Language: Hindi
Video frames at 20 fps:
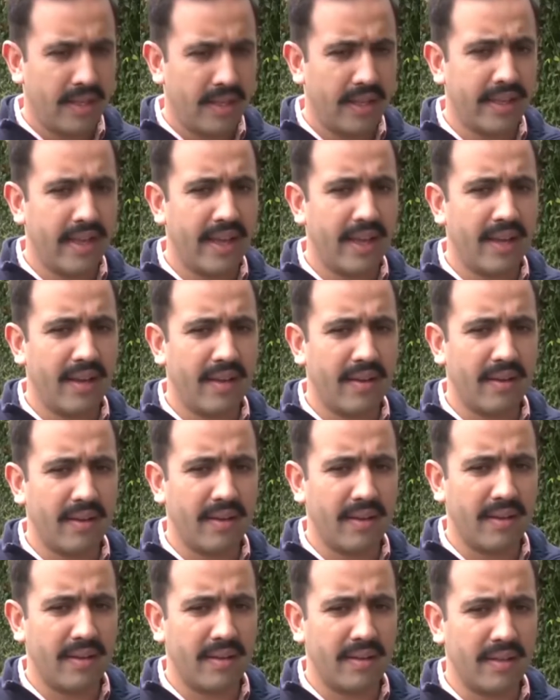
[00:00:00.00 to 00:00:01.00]
देखिए
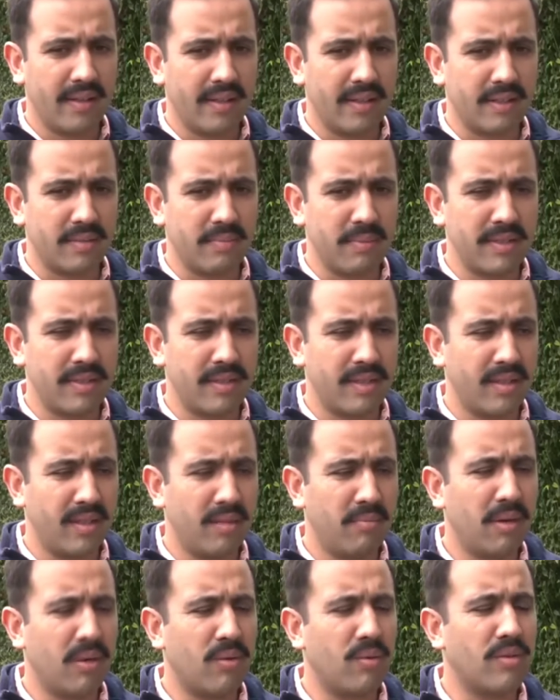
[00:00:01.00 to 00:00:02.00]
इसमें
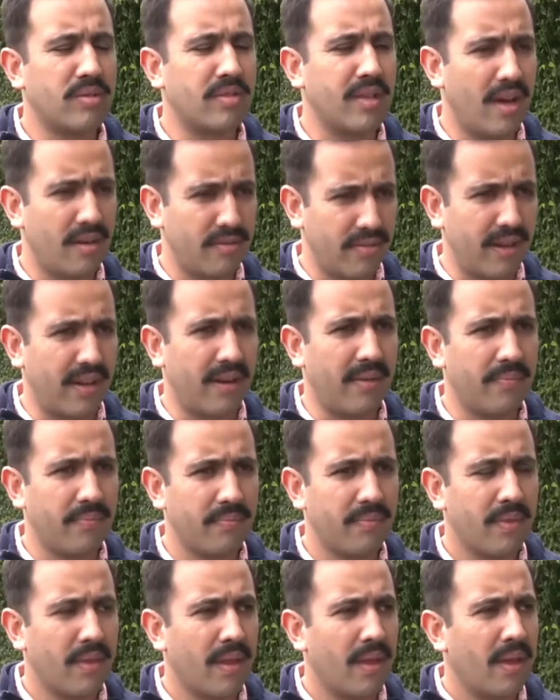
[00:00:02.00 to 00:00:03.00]
स्थिति बिल्कुल साफ है
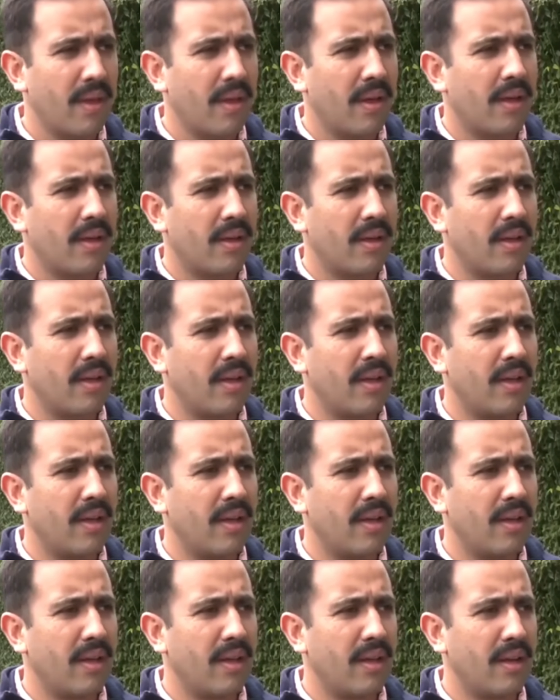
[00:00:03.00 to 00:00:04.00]
कि
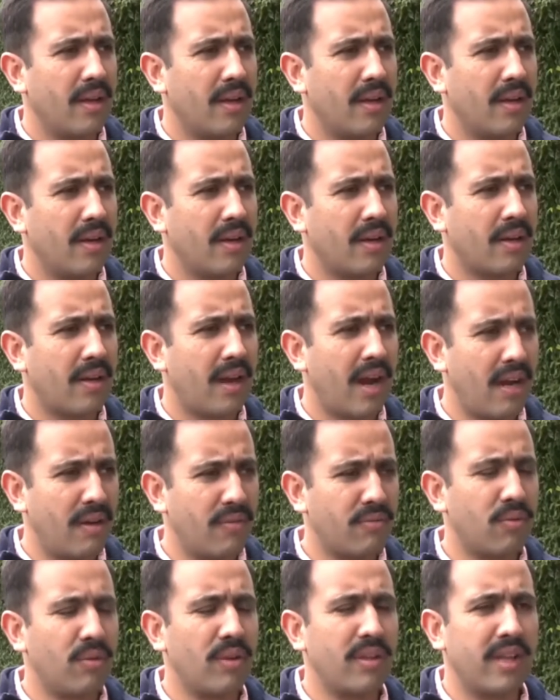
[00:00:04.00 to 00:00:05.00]

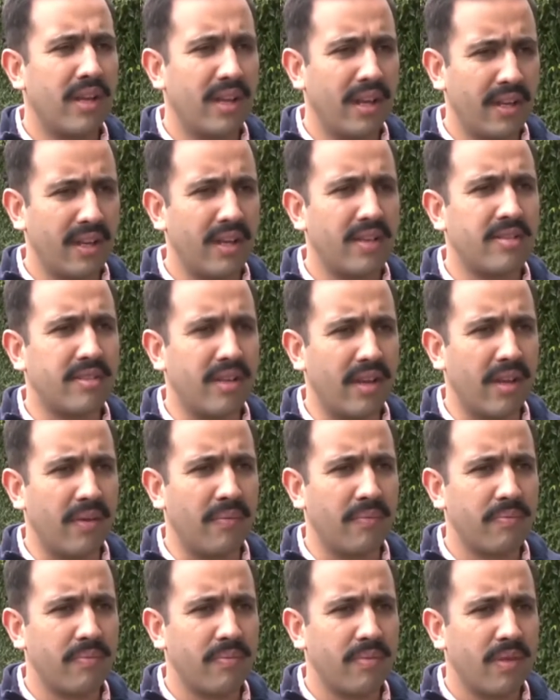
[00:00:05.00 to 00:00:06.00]
राइटफुल तरीके से
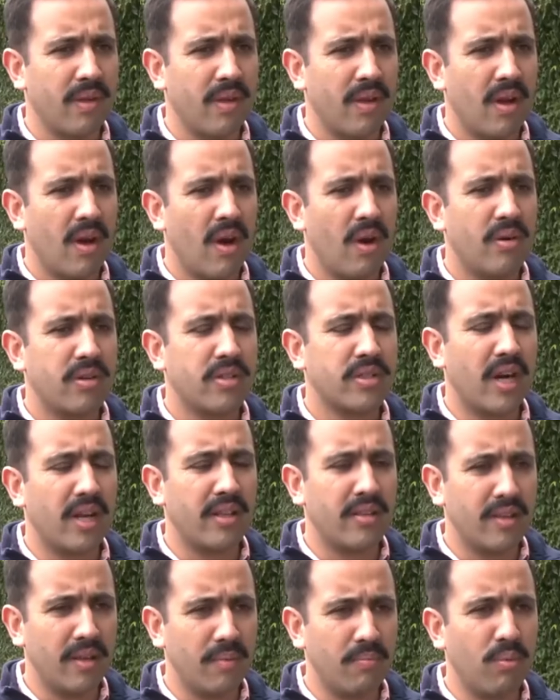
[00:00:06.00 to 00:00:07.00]
और
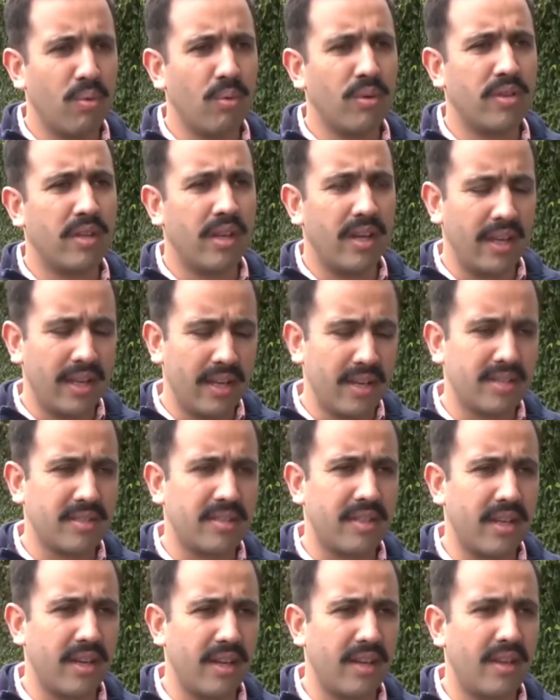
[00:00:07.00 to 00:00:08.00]
शांतिपूर्ण तरीके
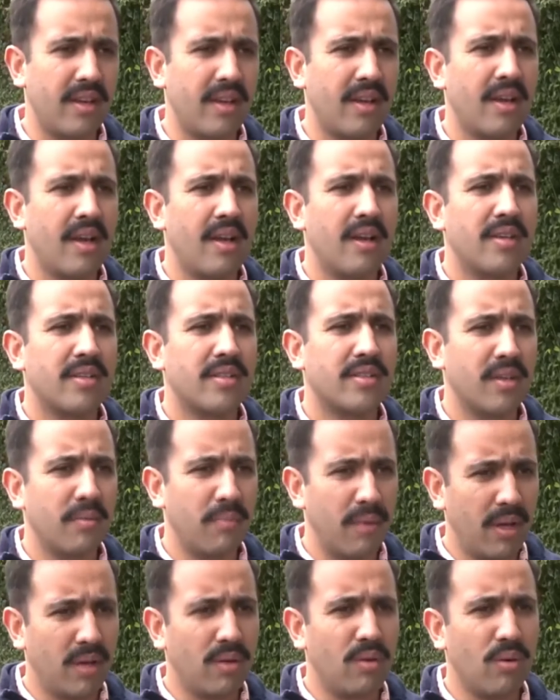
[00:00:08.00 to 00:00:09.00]
से
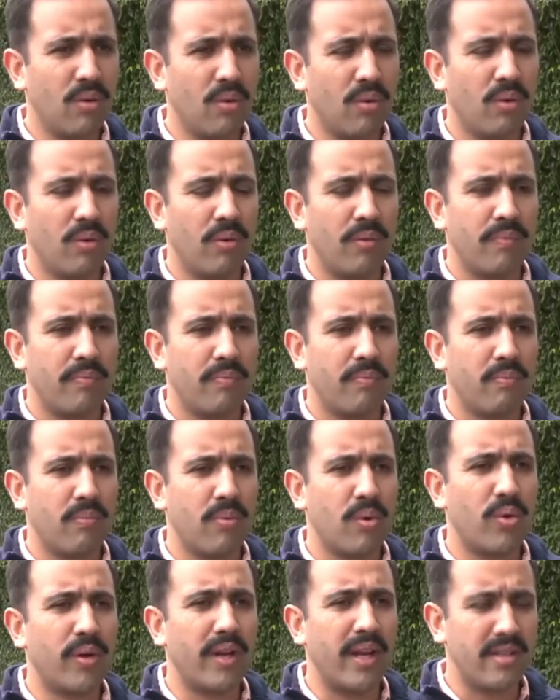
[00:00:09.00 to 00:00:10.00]
सभी को
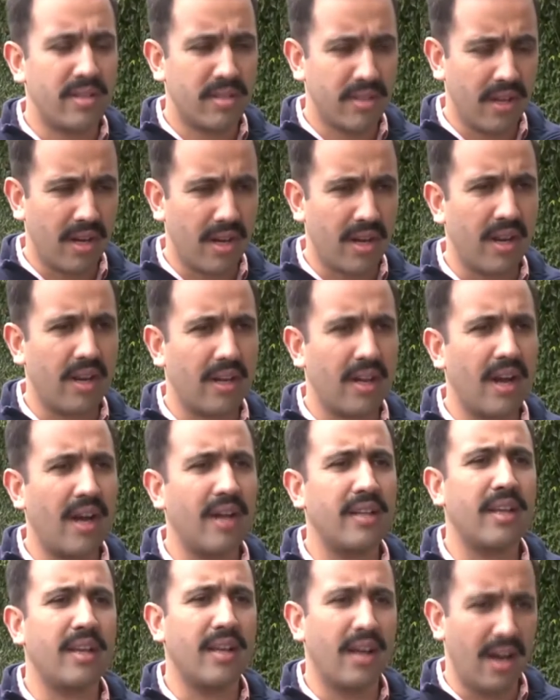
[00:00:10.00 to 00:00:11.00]
प्रोटेस्ट करने का
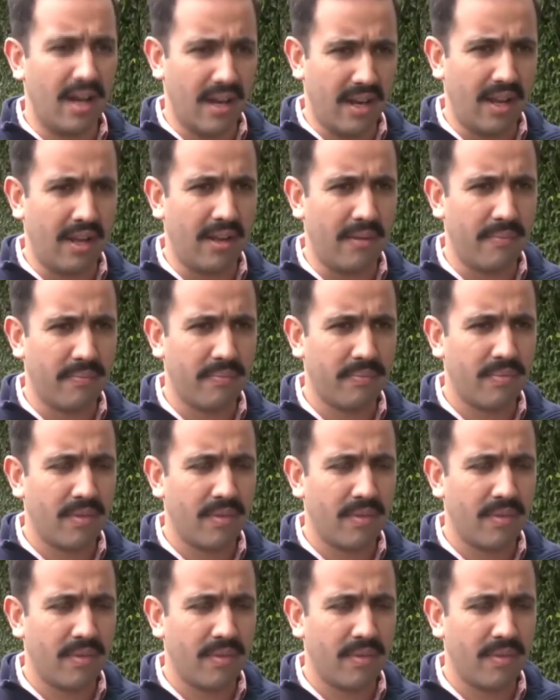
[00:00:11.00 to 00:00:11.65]
अधिकार है